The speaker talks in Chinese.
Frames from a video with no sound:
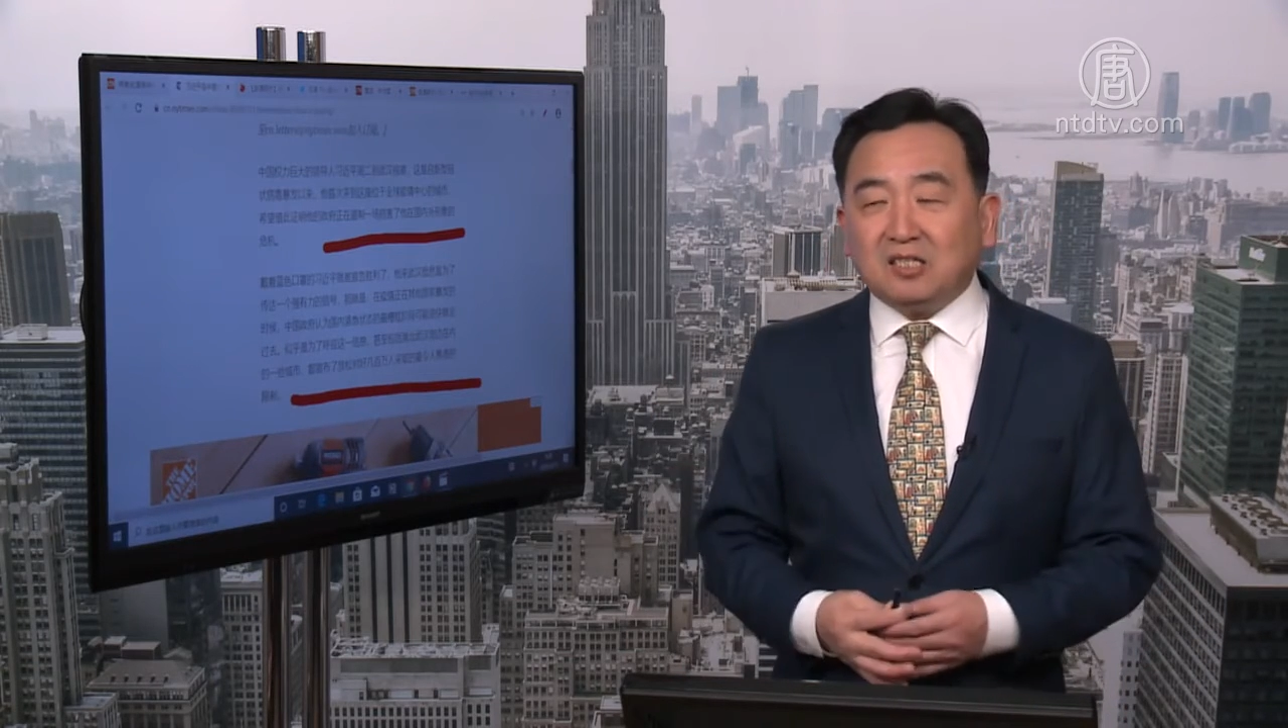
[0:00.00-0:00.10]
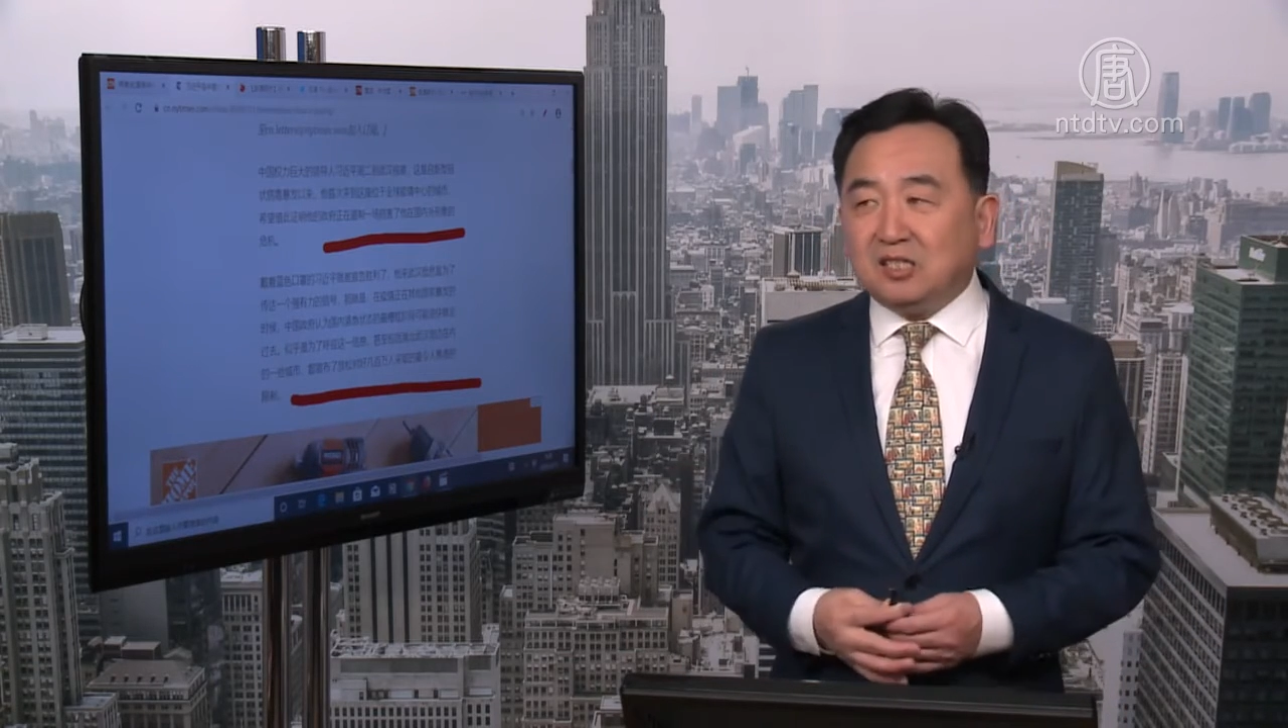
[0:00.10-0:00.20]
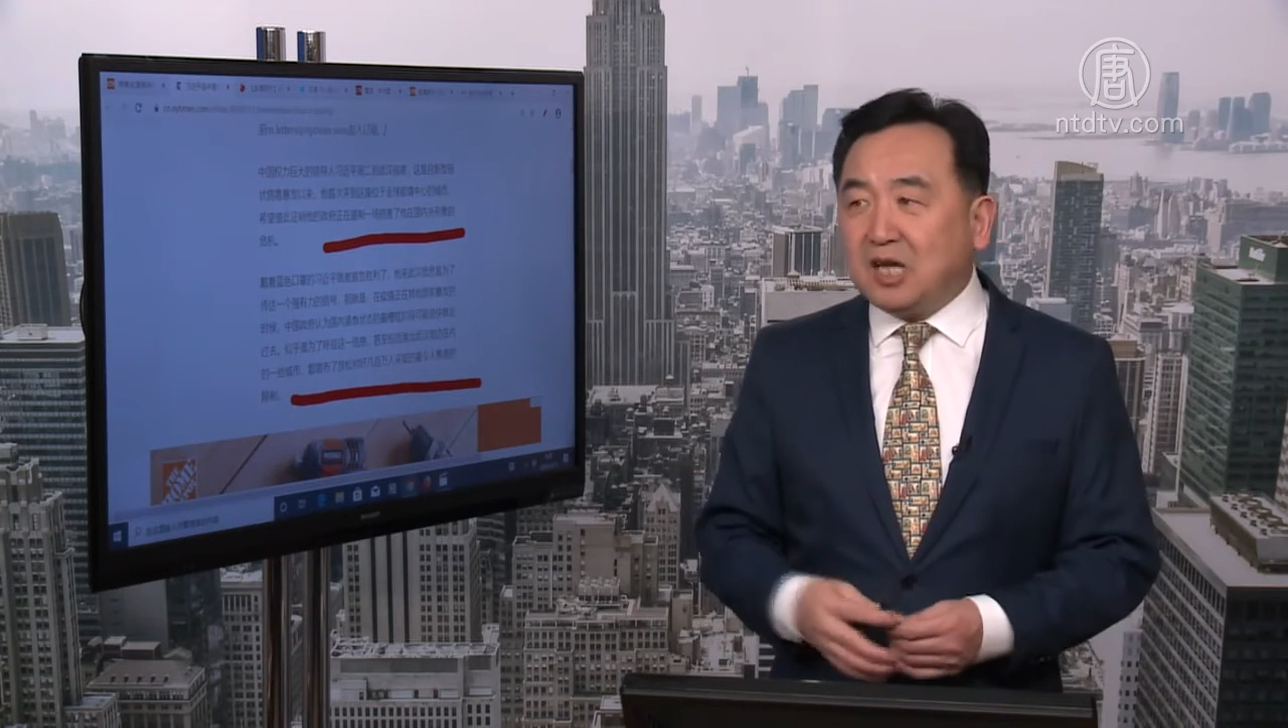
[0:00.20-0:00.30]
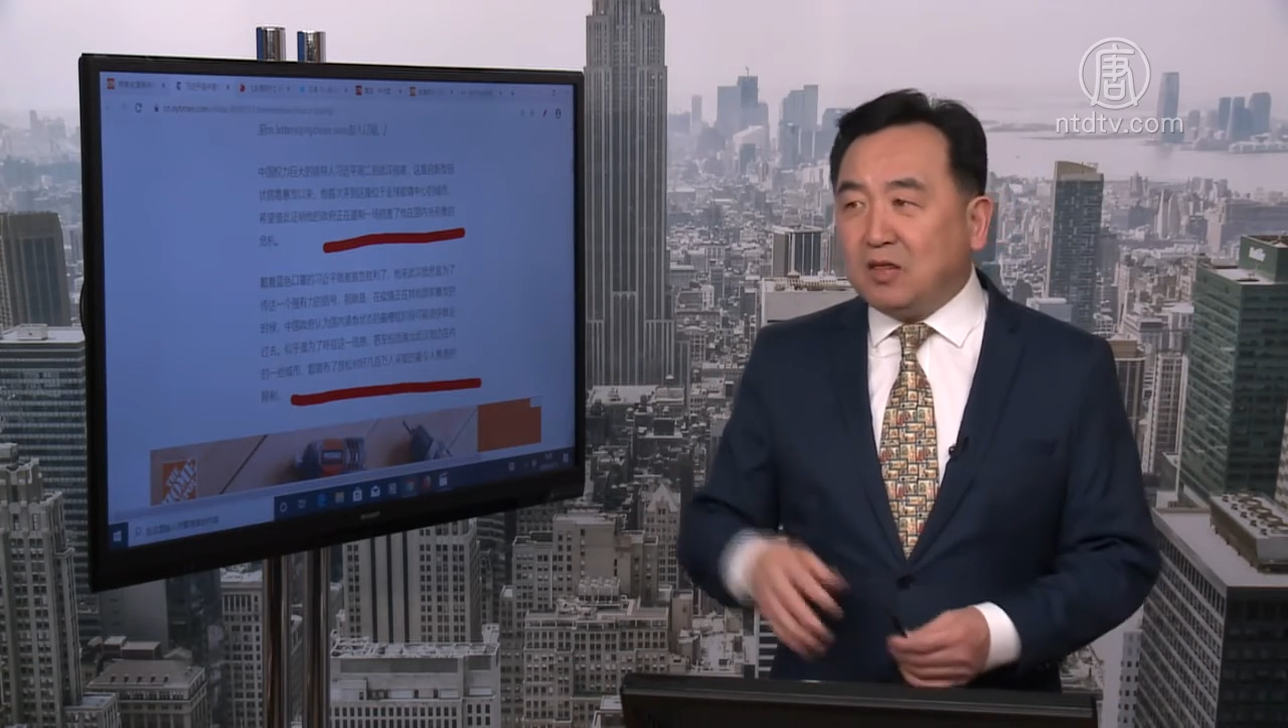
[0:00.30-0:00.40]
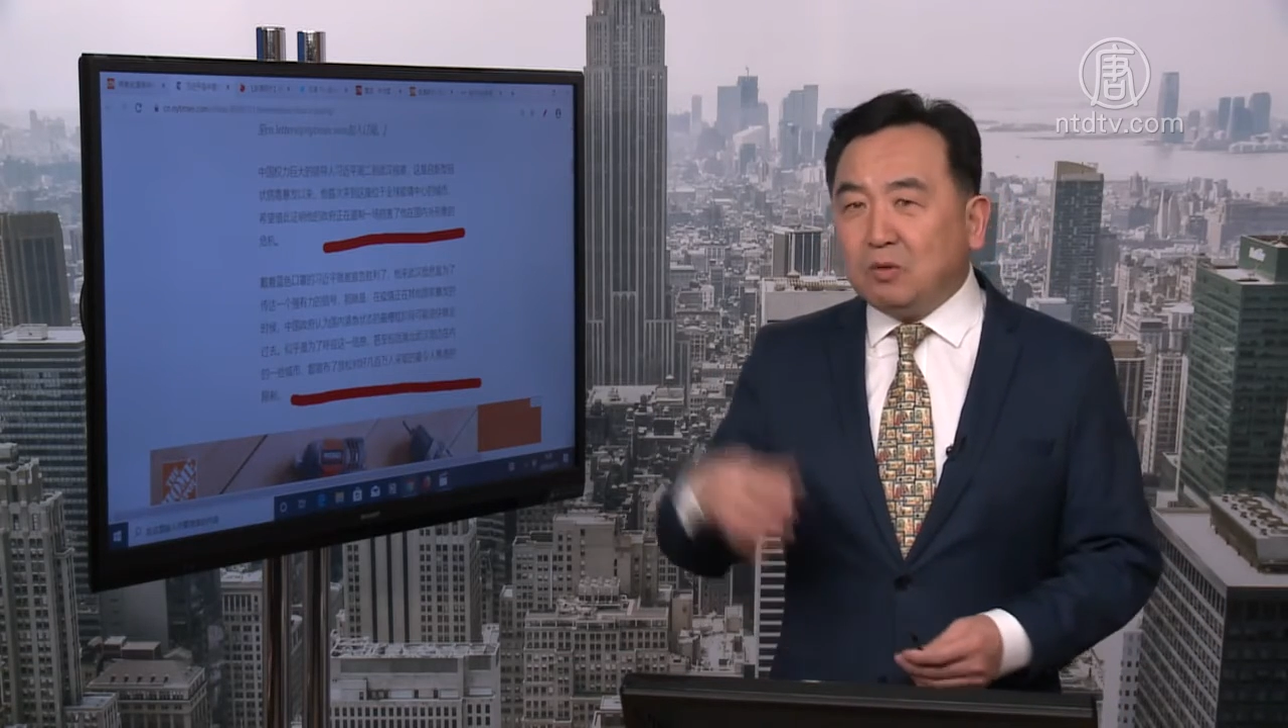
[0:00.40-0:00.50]

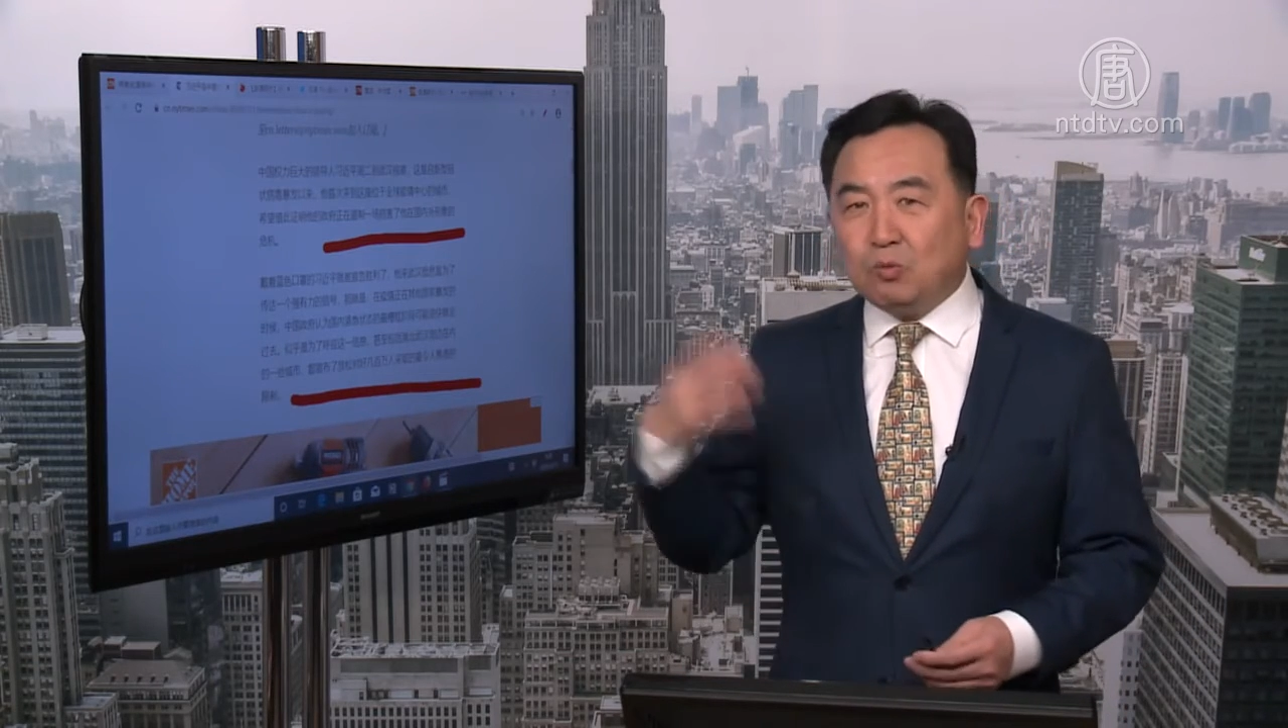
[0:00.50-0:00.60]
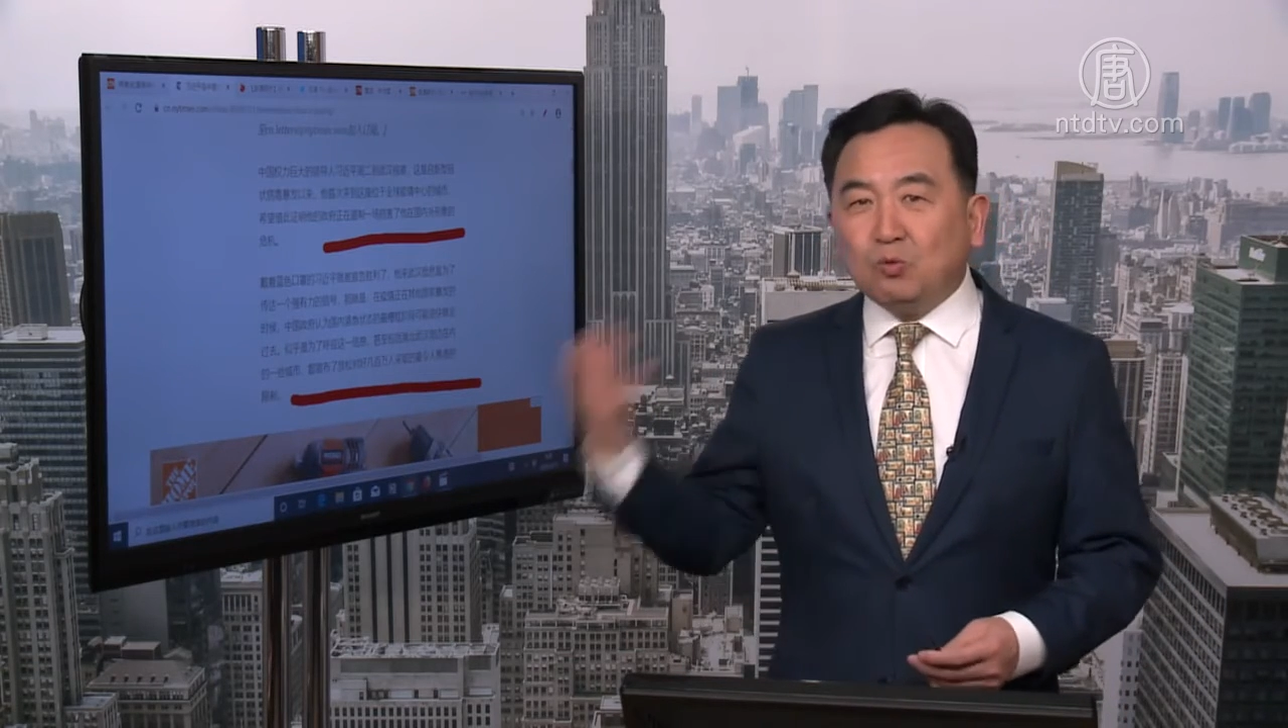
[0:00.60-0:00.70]
人